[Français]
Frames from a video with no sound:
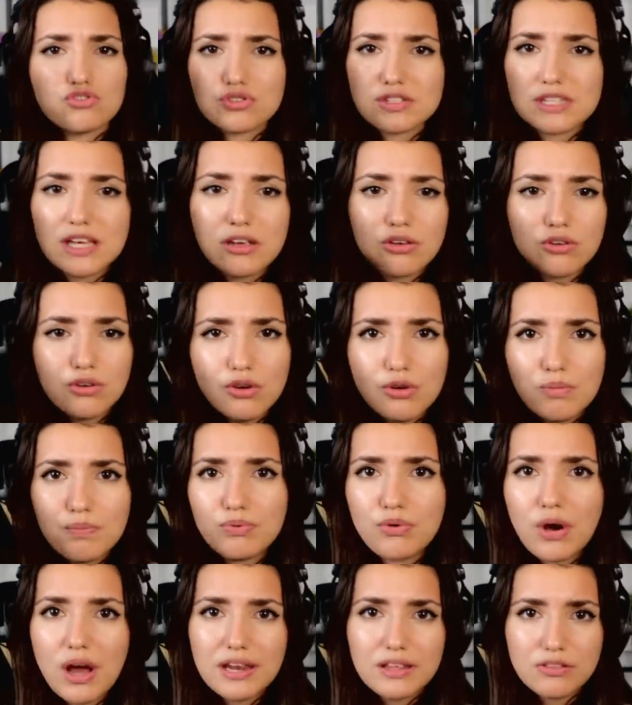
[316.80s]
je sais que
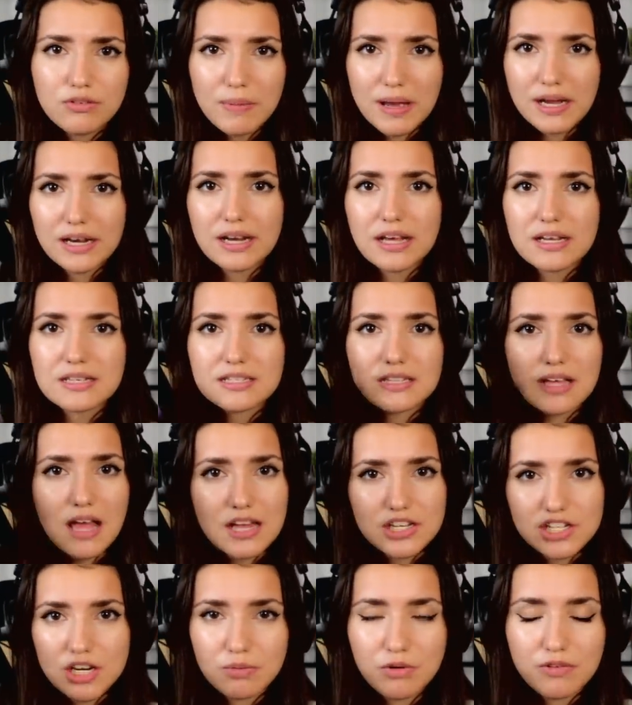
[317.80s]
pour aller de ma classe
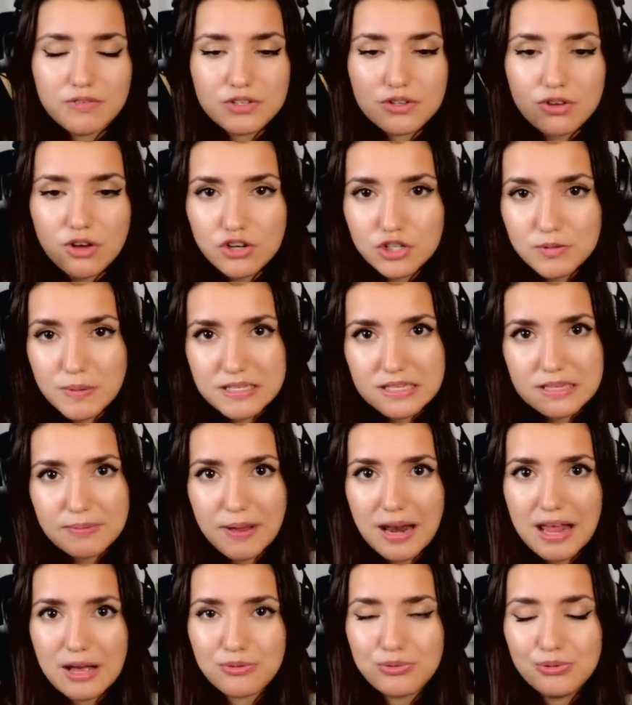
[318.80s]
à chez le proviseur, je passais
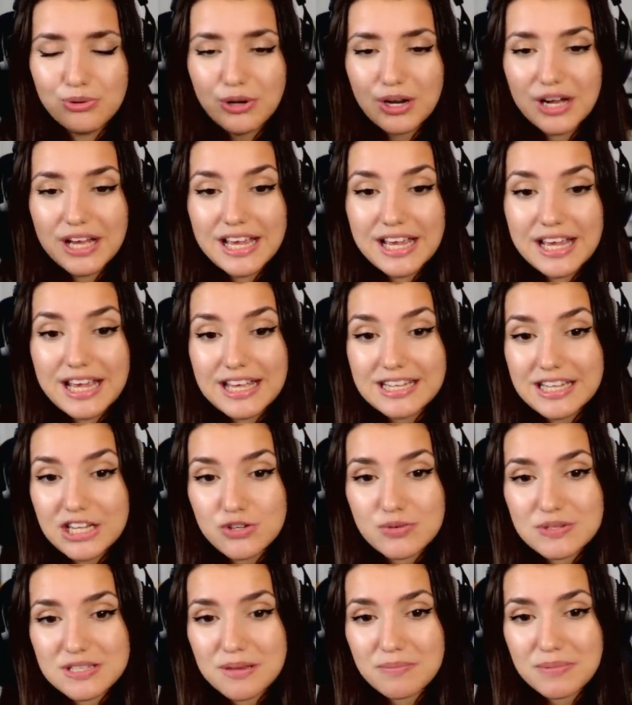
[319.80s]
par la cour et dès
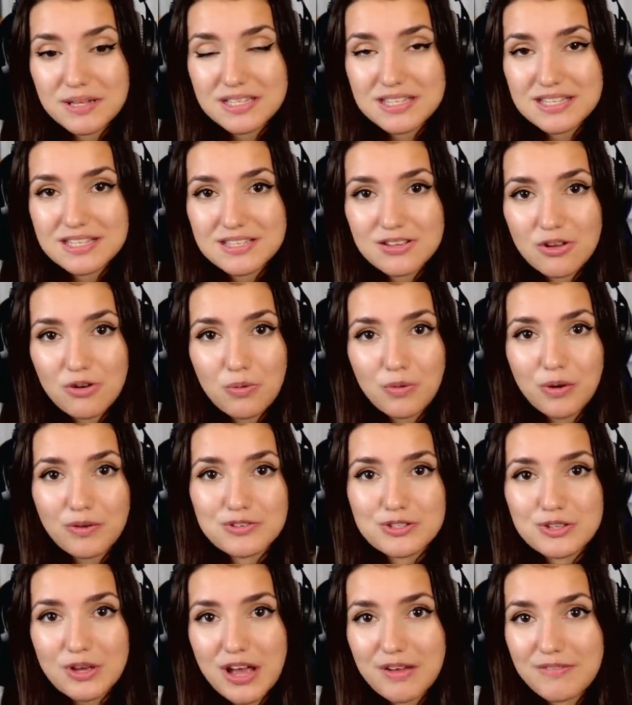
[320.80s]
que je faisais une bêtise, le
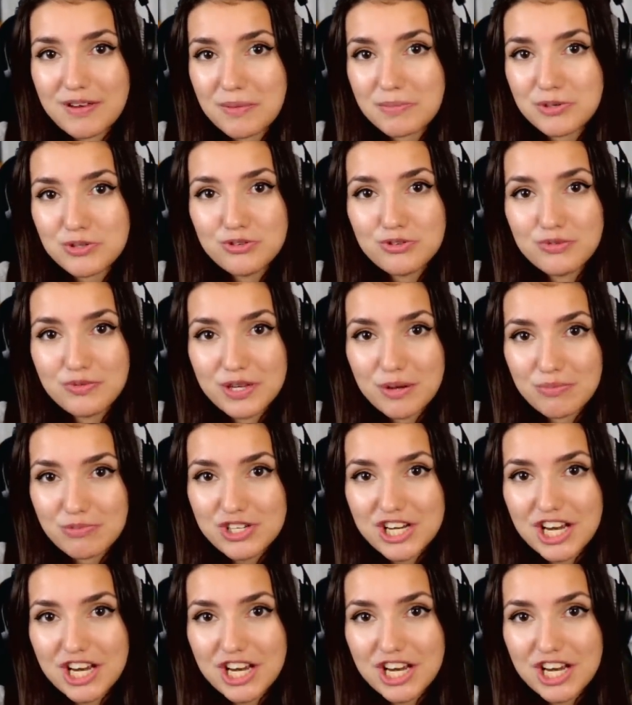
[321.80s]
proviseur avait l'habitude de venir me